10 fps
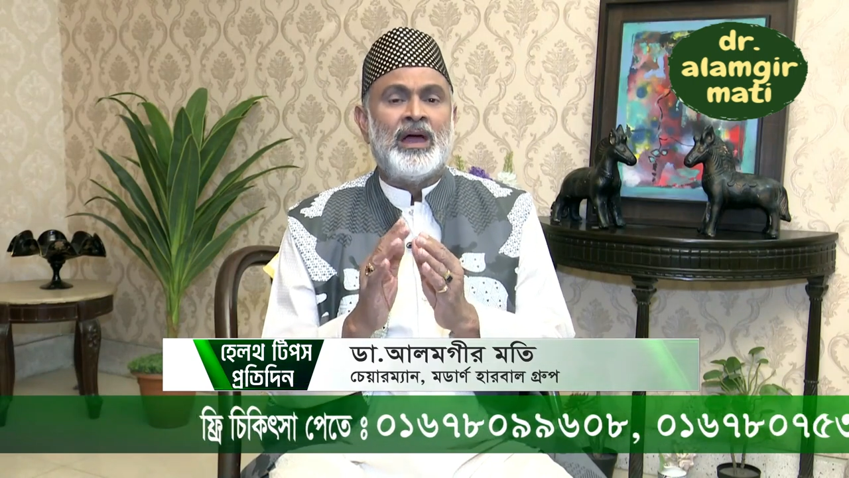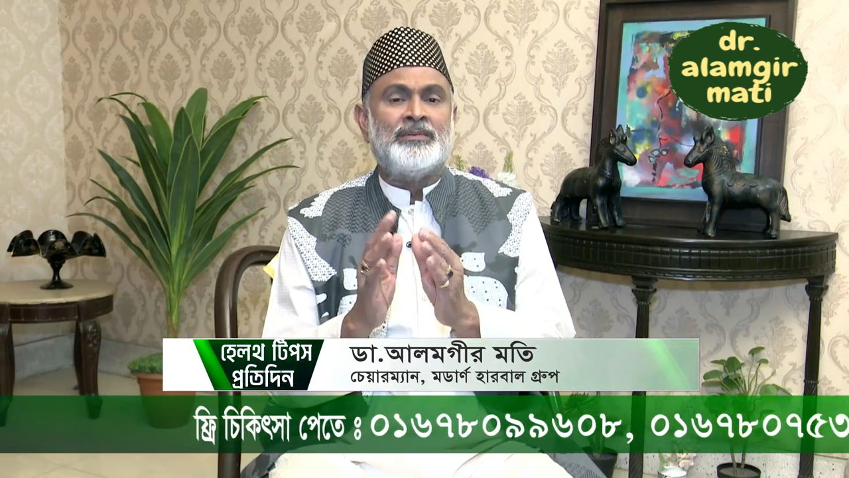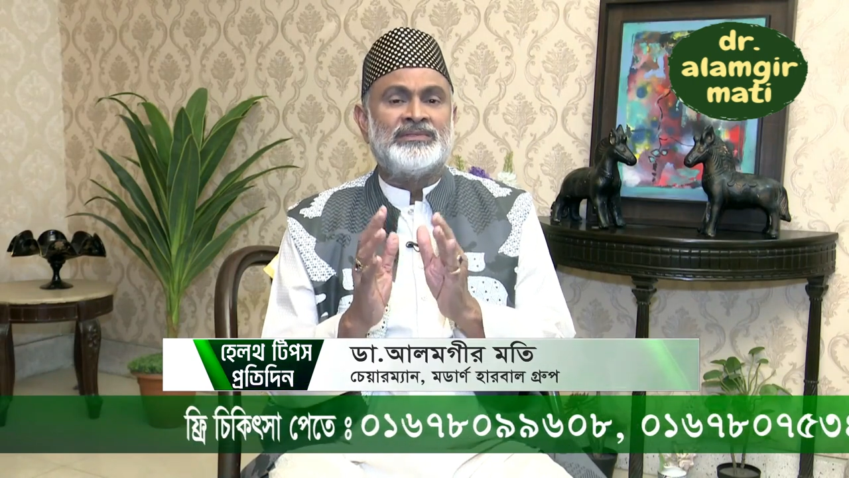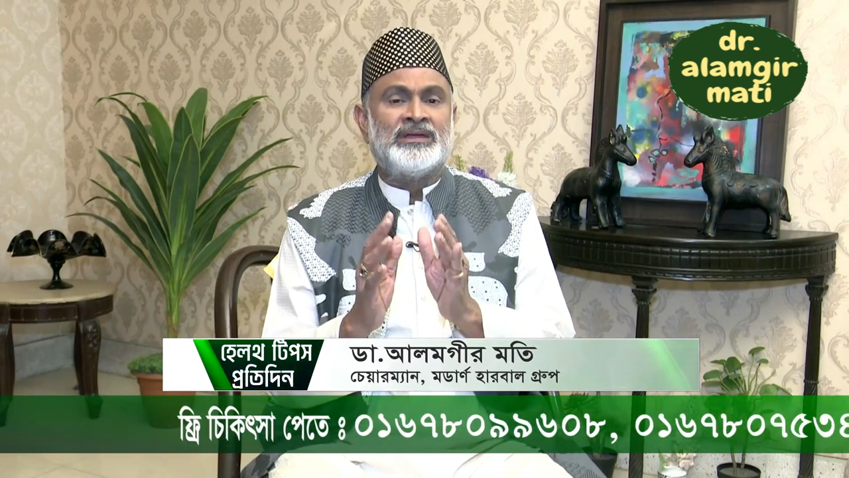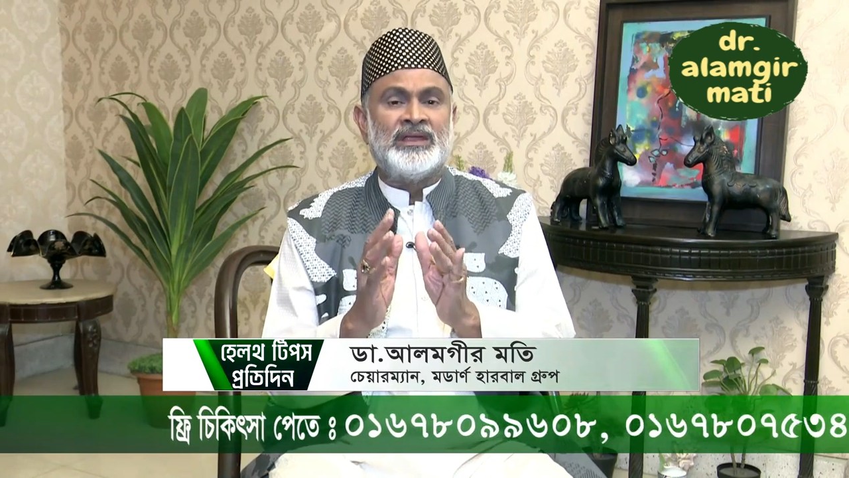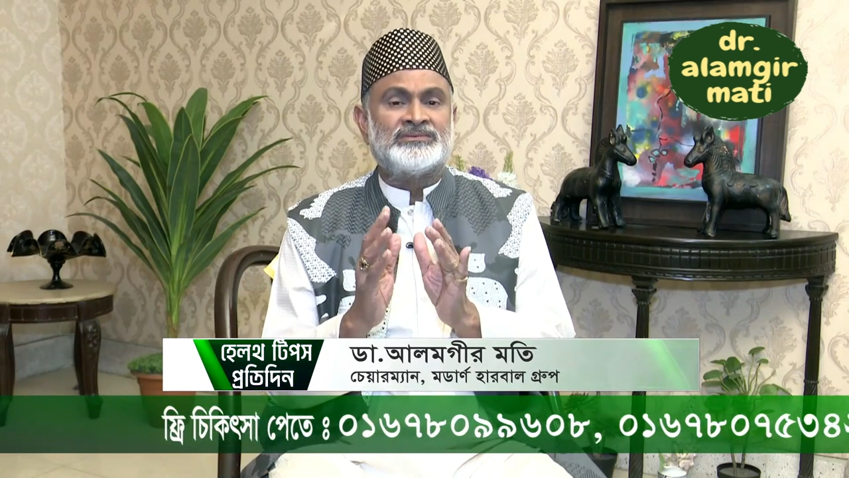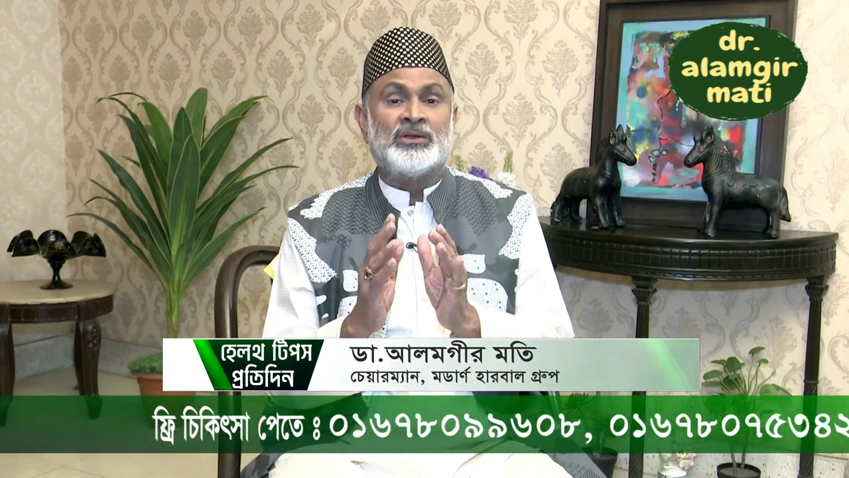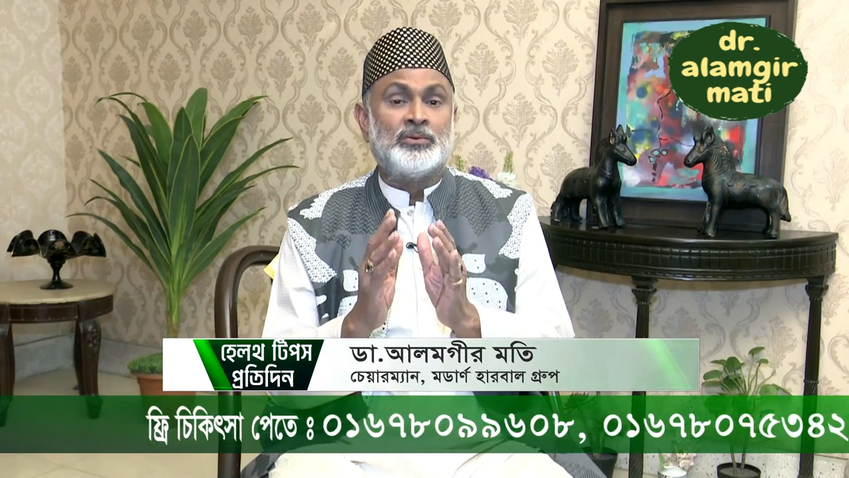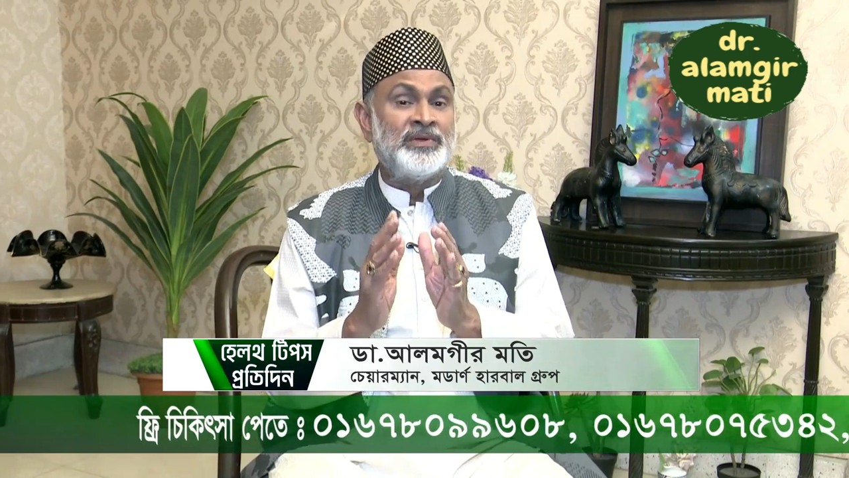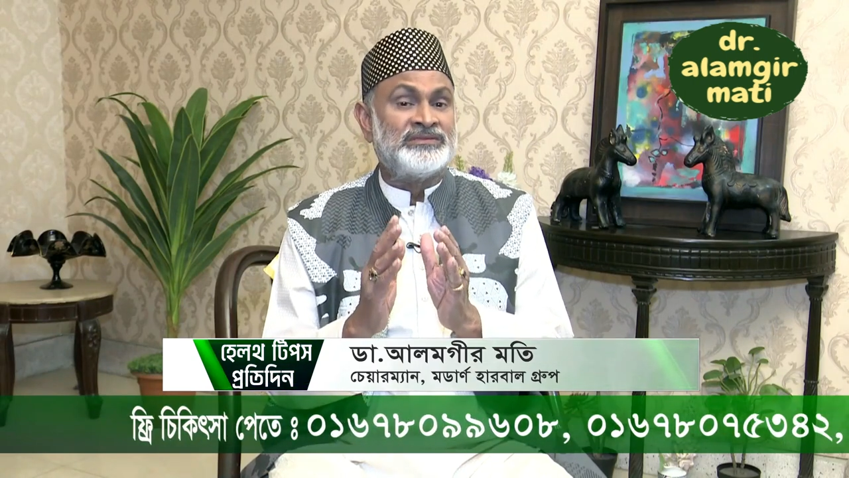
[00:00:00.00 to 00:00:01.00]
আমাদের
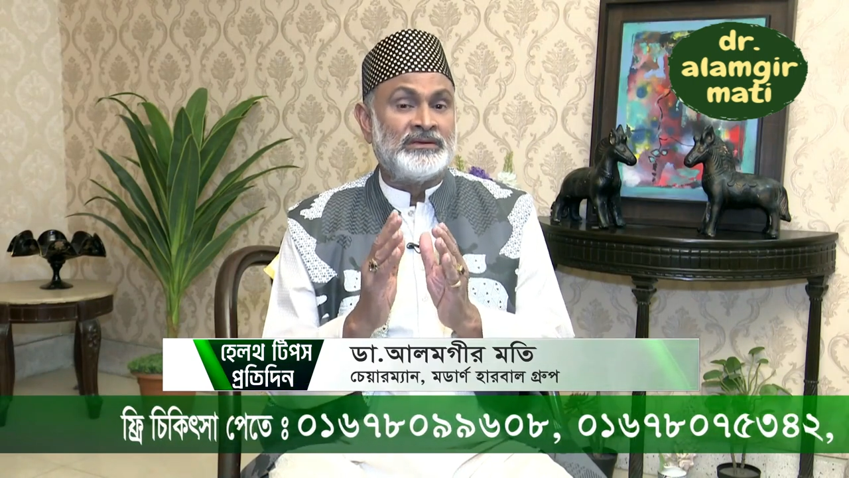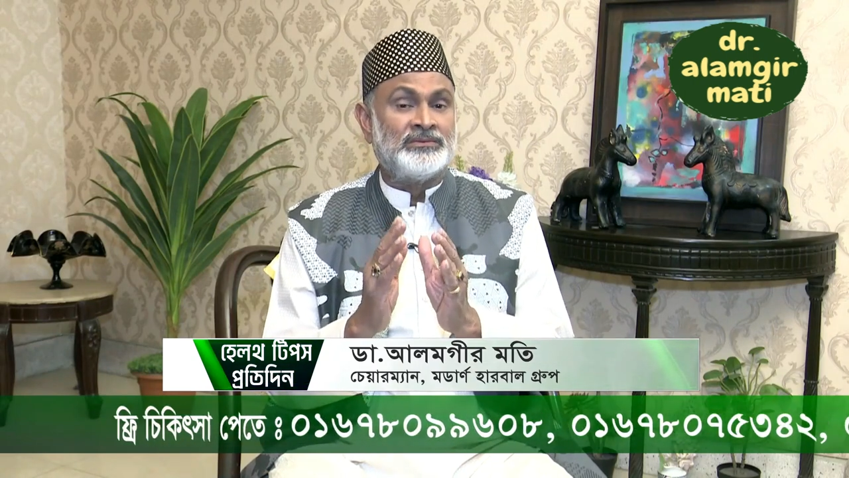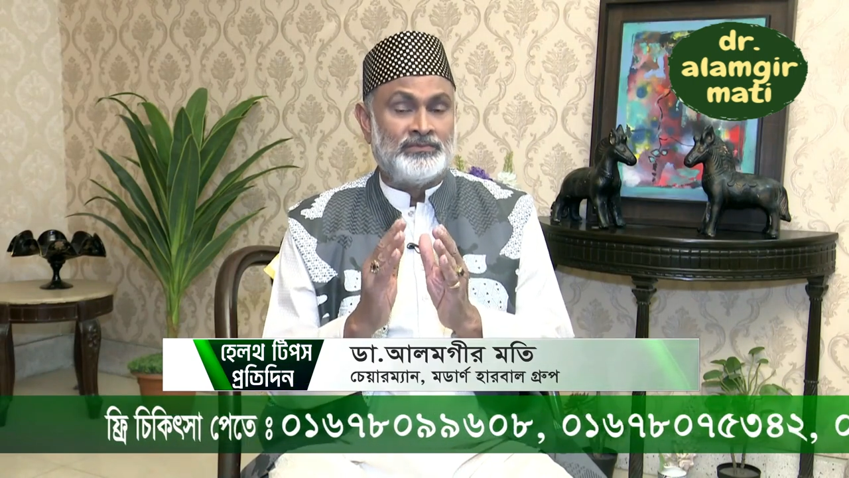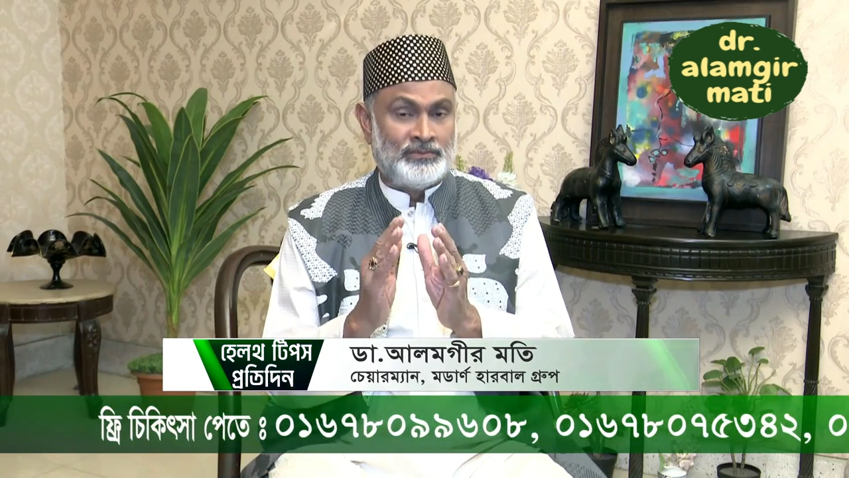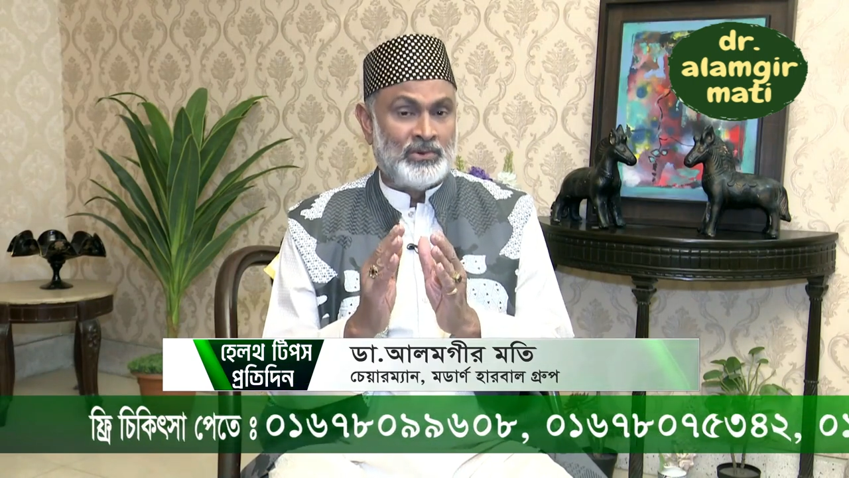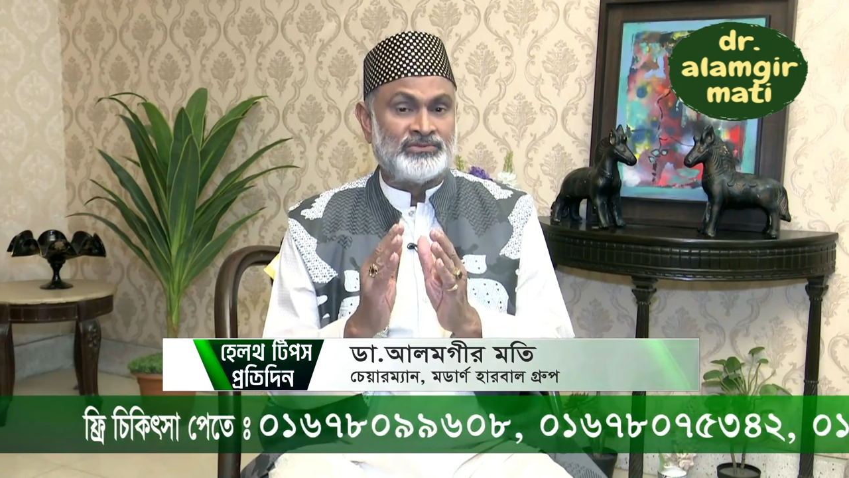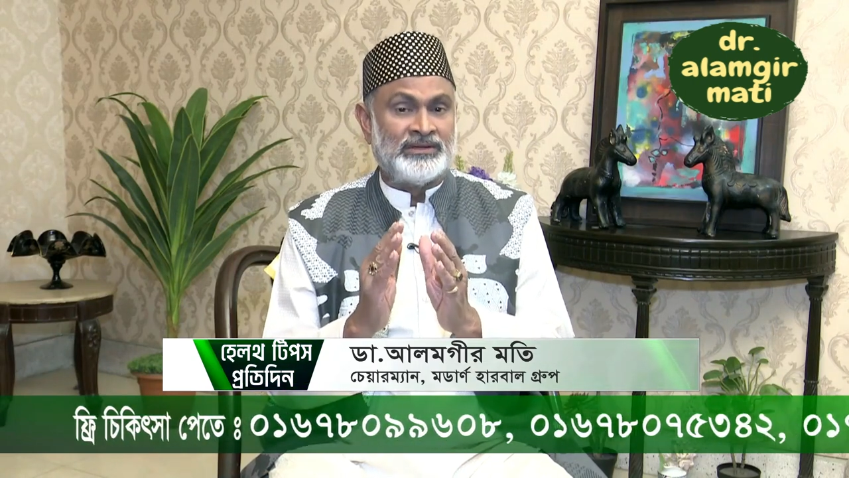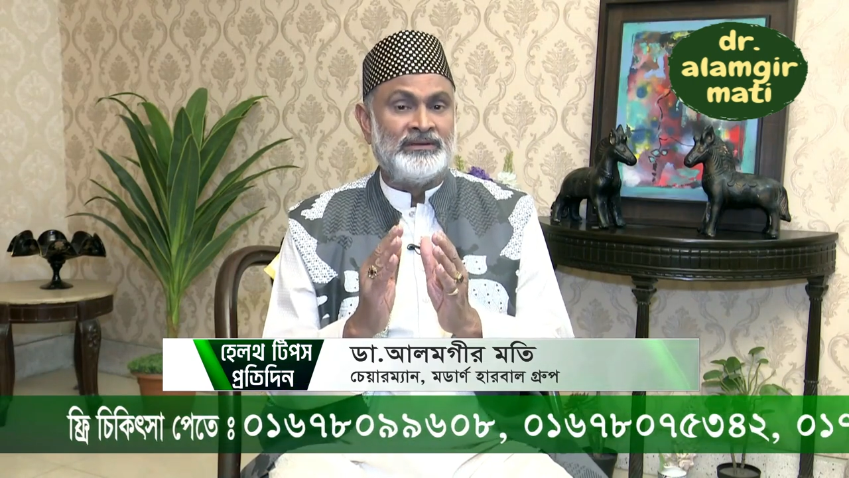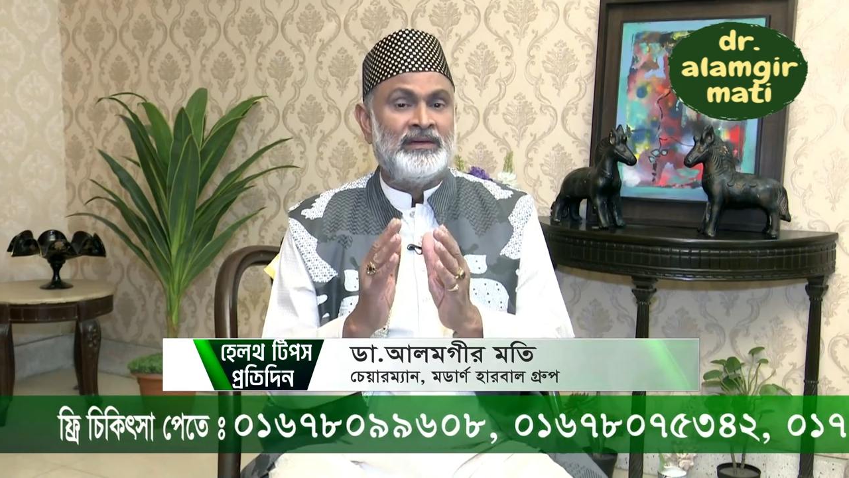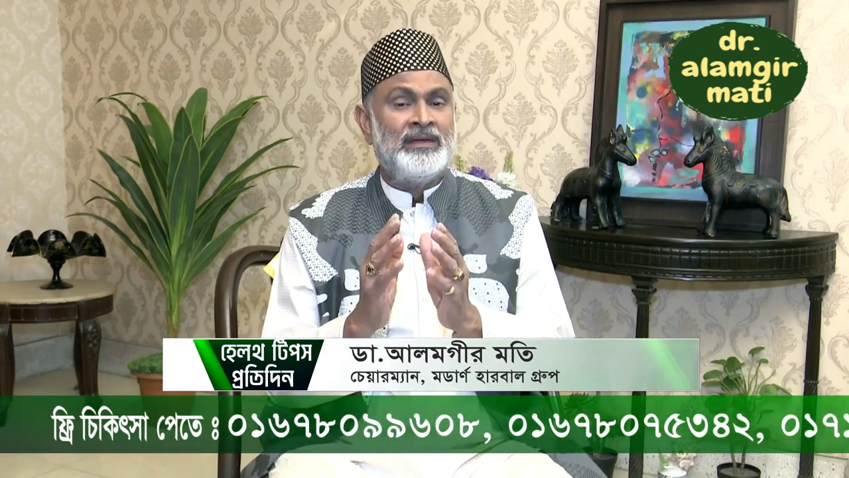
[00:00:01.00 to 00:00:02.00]
ন্যাচারোপ্যাথির মতে